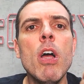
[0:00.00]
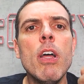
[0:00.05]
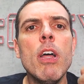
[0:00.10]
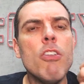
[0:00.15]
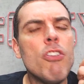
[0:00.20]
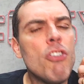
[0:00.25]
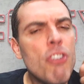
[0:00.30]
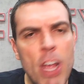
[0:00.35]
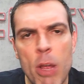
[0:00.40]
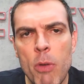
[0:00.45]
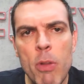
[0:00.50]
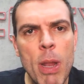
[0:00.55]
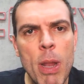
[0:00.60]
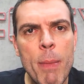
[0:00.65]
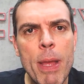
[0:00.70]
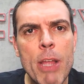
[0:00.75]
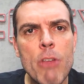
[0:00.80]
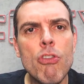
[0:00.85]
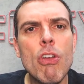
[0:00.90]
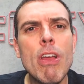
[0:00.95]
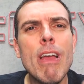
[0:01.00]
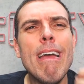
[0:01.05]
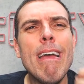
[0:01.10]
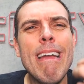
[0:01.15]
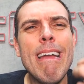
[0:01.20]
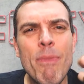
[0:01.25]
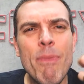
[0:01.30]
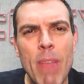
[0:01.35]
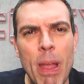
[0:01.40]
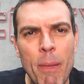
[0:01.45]
Genuinamente.
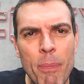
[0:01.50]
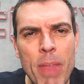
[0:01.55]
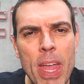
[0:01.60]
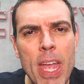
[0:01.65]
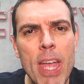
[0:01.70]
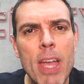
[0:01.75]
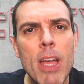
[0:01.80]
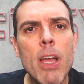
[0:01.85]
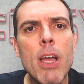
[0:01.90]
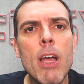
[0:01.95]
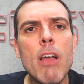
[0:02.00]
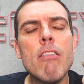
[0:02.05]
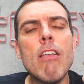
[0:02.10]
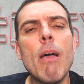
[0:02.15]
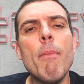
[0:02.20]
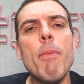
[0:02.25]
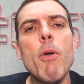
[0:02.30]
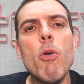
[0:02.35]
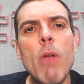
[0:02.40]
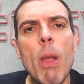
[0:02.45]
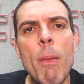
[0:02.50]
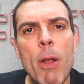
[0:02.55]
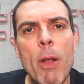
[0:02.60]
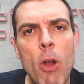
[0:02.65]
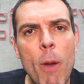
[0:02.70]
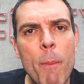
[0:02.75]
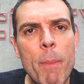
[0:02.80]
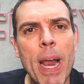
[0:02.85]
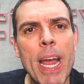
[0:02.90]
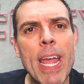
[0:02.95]
Entender, saber o que é
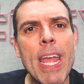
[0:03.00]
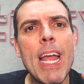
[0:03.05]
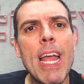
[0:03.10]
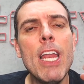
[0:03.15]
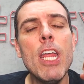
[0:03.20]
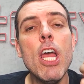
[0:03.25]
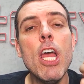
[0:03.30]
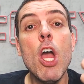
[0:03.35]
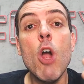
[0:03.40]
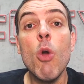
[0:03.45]
melhor para ele,